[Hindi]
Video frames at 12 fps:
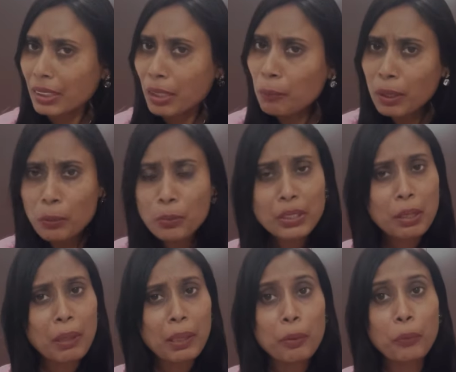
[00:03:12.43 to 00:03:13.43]
मतलब
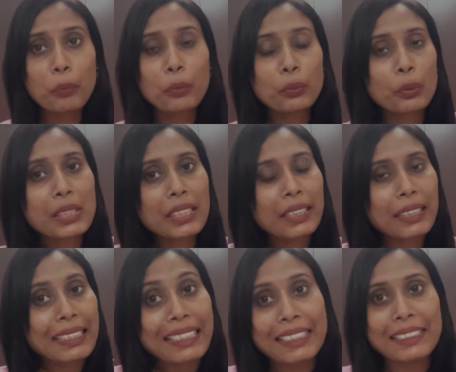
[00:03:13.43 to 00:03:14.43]
उसके बारे में वो थोड़ा सा
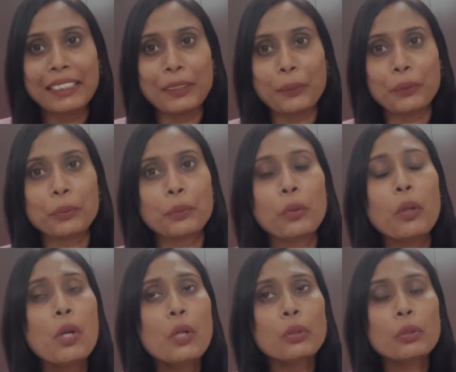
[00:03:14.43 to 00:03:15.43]
क्लियरिटी नहीं होती उनको
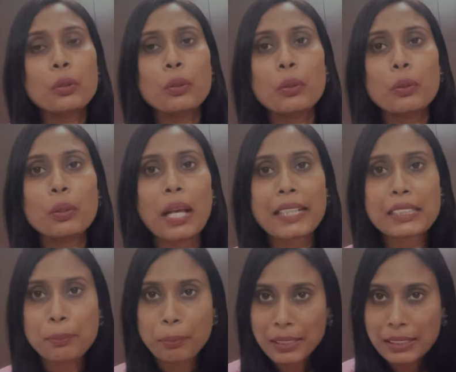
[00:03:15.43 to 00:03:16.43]
तो
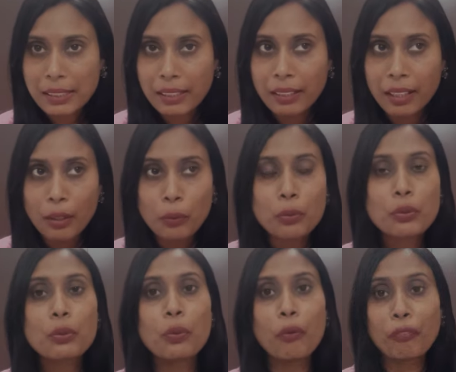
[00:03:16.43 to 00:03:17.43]
एक्सप्रेस करना
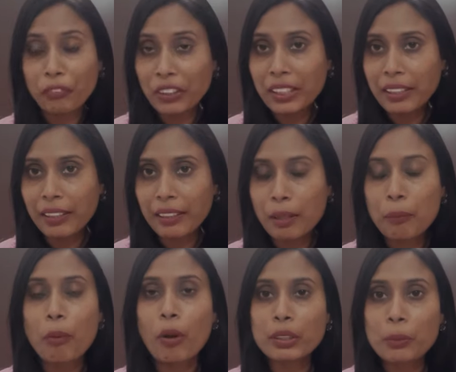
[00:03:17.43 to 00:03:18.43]
उसको फील करना
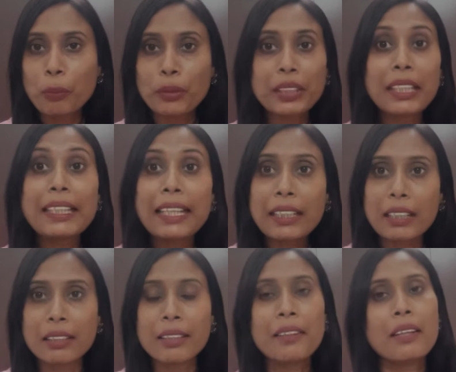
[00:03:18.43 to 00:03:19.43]
बहुत इंपॉर्टेंट है
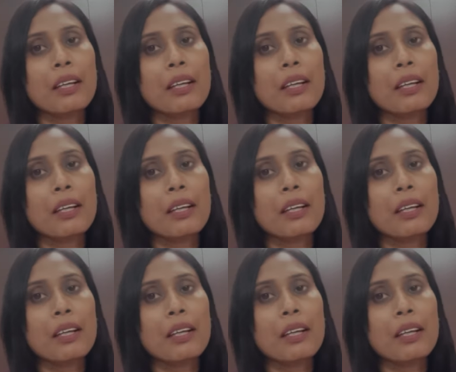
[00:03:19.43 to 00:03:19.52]
लेकिन